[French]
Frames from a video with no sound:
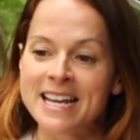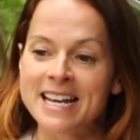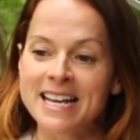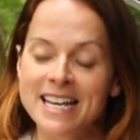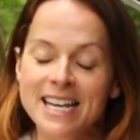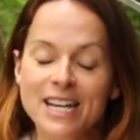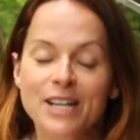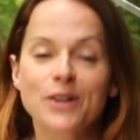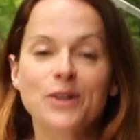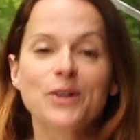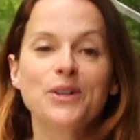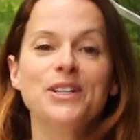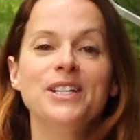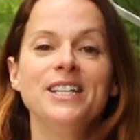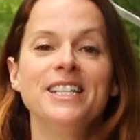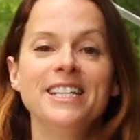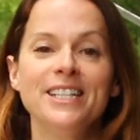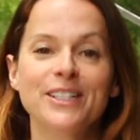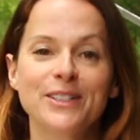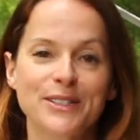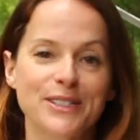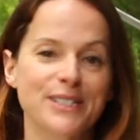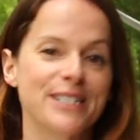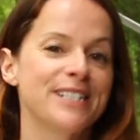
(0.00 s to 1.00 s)

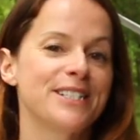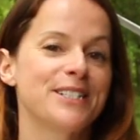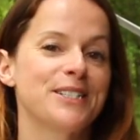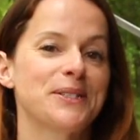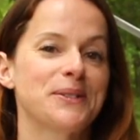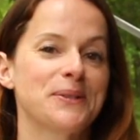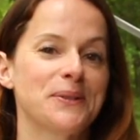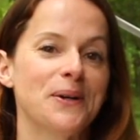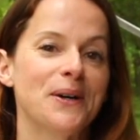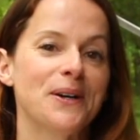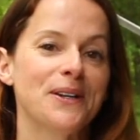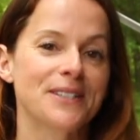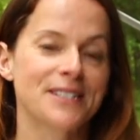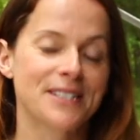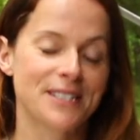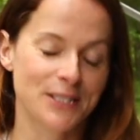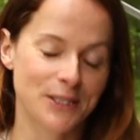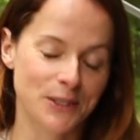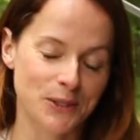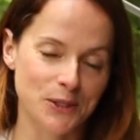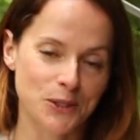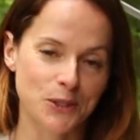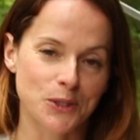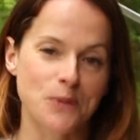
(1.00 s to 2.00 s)
L'ironie de cette histoire,
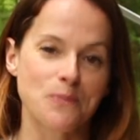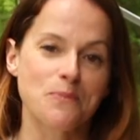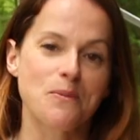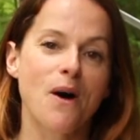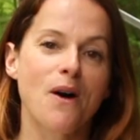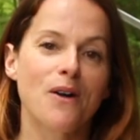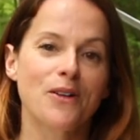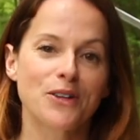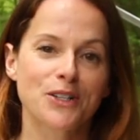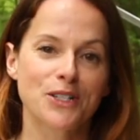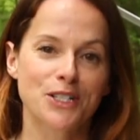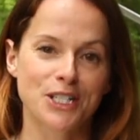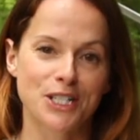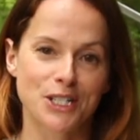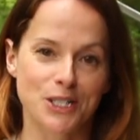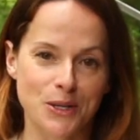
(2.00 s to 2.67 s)
c'est que je mange